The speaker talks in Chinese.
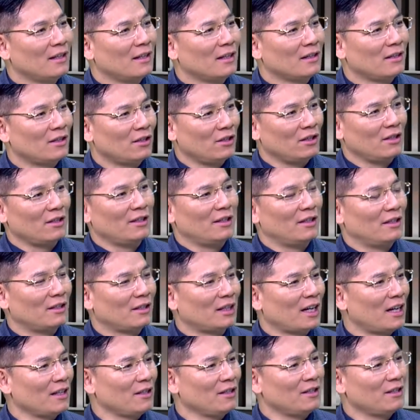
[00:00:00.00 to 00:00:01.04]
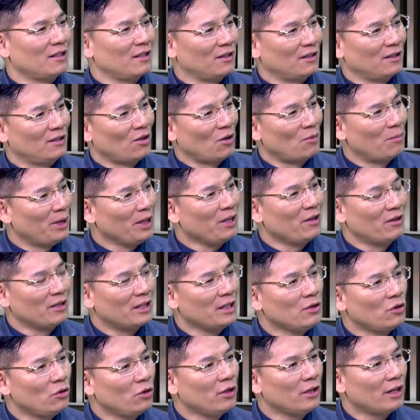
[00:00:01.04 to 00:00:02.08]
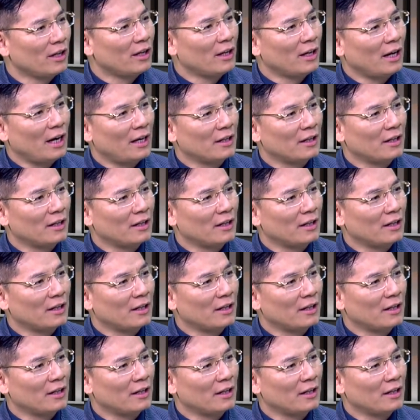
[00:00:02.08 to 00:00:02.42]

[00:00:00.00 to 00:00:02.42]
是他是从门口进去的呢，